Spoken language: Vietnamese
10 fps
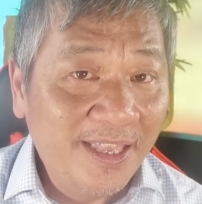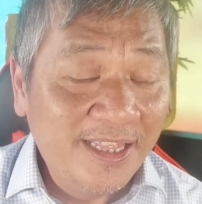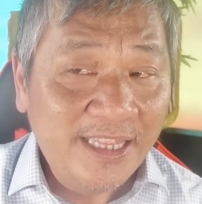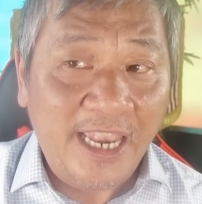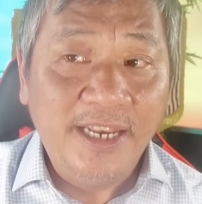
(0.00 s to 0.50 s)

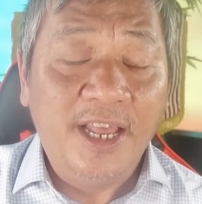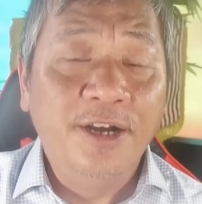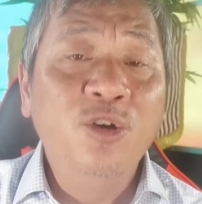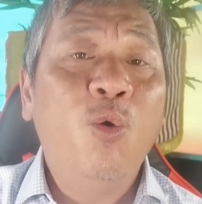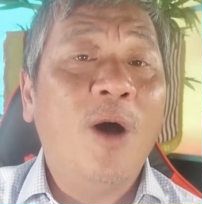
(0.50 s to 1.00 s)
thì
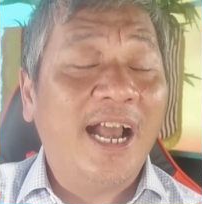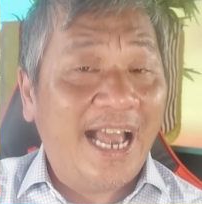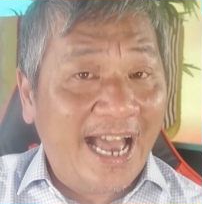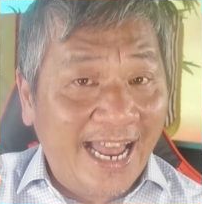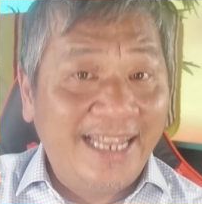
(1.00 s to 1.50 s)
nữ hoàng
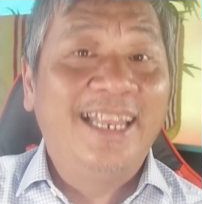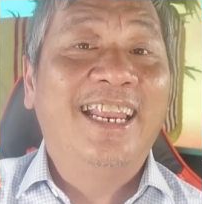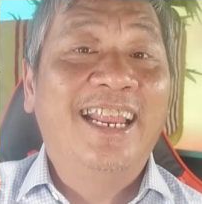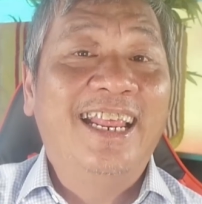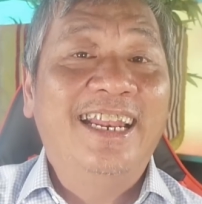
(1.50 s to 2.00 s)
Anh
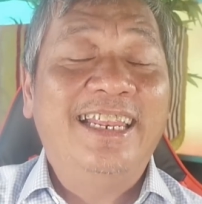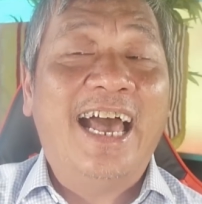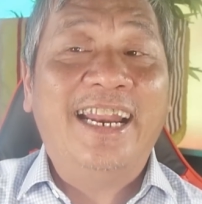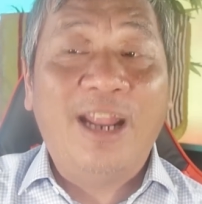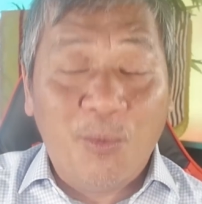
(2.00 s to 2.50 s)

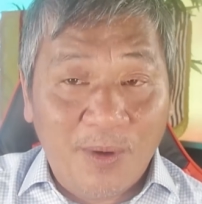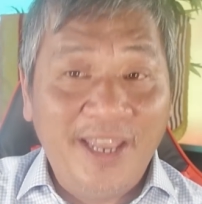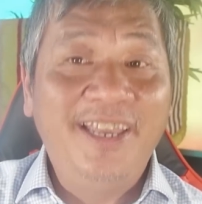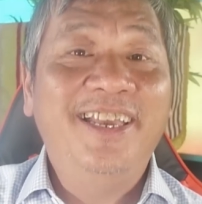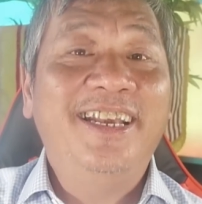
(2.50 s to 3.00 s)
đã đồng
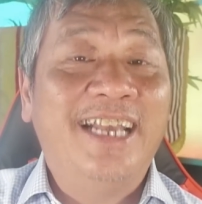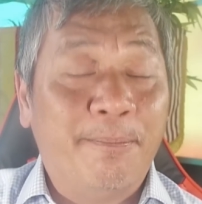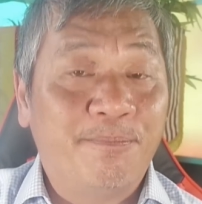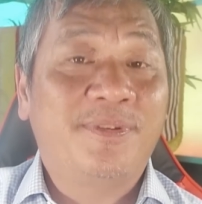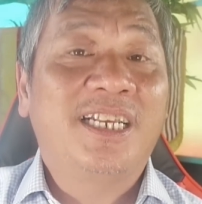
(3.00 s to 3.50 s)
ý
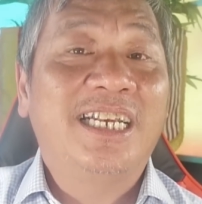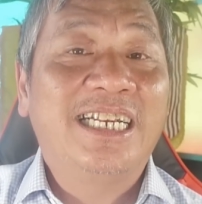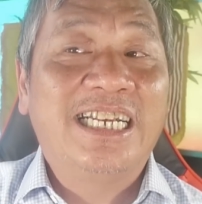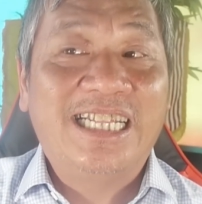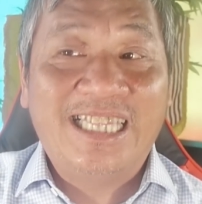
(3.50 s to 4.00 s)
gặp
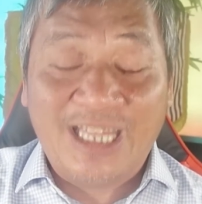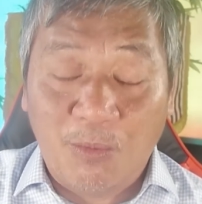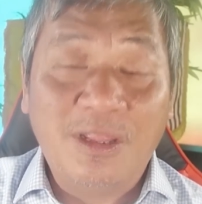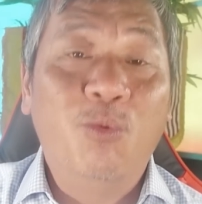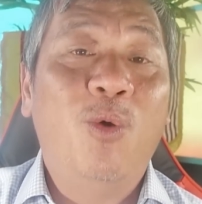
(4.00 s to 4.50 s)

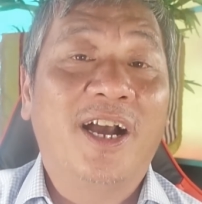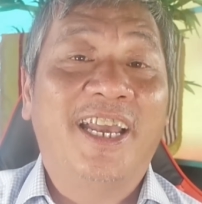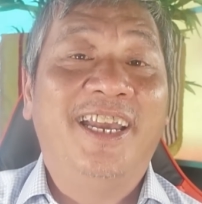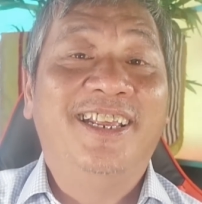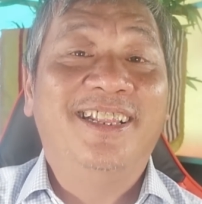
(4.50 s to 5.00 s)
Tổng thống Hoa
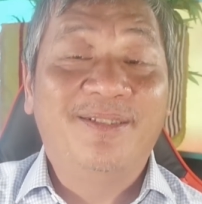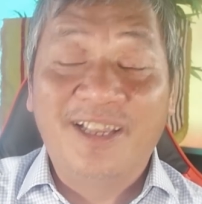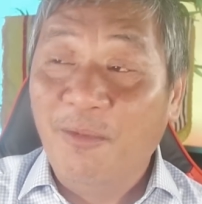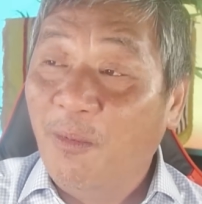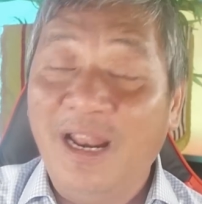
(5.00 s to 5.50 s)
Kỳ
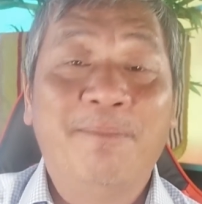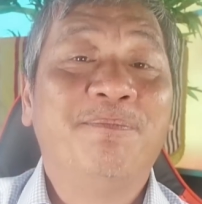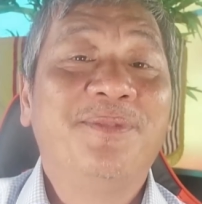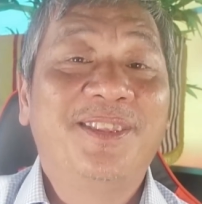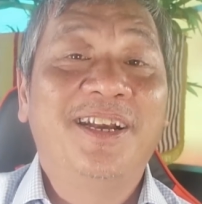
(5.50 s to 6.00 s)
thứ 45,
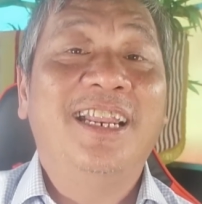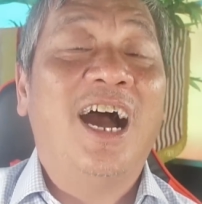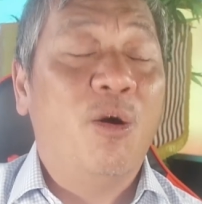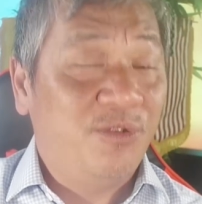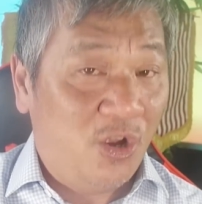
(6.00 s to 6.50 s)
tức là
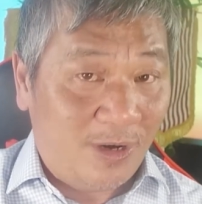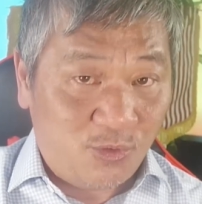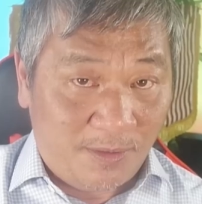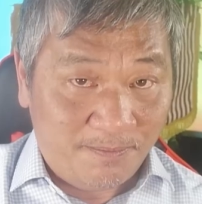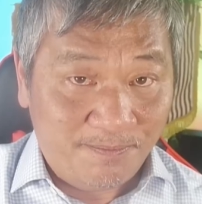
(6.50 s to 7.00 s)
ông Donald
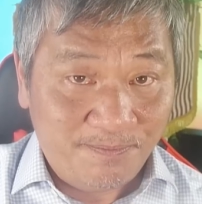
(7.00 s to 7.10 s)
Trump.